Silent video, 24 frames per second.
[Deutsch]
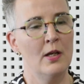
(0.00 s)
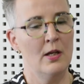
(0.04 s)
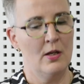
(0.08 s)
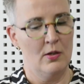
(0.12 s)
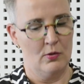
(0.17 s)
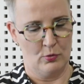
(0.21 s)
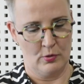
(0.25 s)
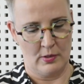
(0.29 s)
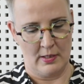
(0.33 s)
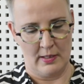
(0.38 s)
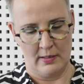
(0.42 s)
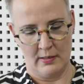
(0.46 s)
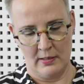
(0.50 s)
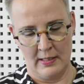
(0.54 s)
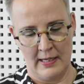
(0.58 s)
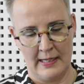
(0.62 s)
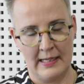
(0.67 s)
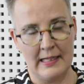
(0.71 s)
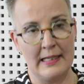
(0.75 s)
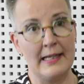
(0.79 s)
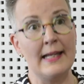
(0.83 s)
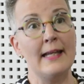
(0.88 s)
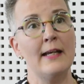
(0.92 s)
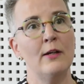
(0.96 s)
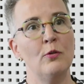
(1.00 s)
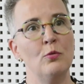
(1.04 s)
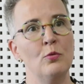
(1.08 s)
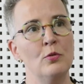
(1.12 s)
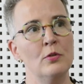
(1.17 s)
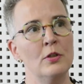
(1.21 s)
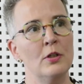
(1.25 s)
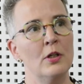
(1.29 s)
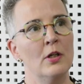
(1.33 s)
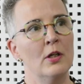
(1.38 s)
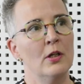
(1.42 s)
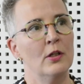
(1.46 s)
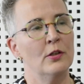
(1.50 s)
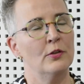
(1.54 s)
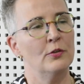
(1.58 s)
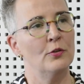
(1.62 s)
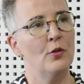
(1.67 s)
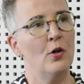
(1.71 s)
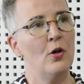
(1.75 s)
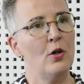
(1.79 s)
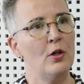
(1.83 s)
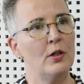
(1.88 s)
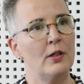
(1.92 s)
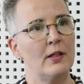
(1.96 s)
oder Erklärung
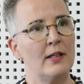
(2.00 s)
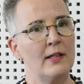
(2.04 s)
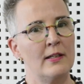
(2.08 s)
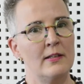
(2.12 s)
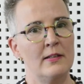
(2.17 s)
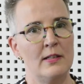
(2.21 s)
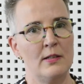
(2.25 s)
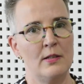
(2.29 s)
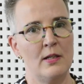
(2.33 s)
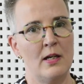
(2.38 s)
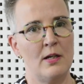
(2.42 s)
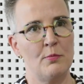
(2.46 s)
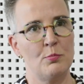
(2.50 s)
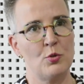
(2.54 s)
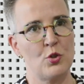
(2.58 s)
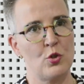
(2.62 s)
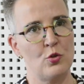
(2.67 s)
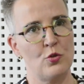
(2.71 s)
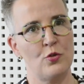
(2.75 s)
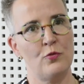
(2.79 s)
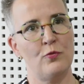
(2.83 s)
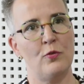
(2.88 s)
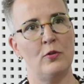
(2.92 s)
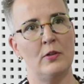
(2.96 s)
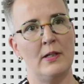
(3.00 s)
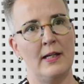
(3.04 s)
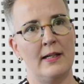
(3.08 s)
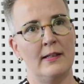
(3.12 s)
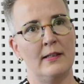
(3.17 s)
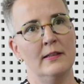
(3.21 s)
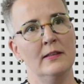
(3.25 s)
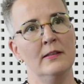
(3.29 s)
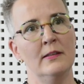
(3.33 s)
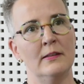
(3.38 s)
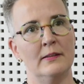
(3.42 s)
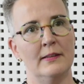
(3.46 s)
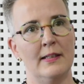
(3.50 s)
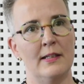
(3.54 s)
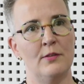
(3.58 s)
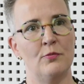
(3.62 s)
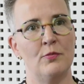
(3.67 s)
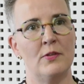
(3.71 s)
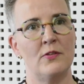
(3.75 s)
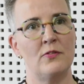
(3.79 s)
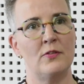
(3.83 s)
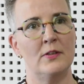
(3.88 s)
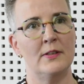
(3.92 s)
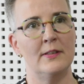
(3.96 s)
noch in der Beschlussvorlage
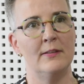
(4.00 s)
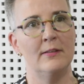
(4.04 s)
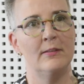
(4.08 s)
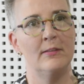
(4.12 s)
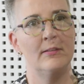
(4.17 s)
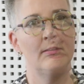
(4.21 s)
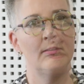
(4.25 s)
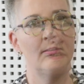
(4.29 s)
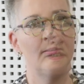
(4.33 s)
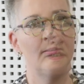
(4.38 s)
irgendetwas drin.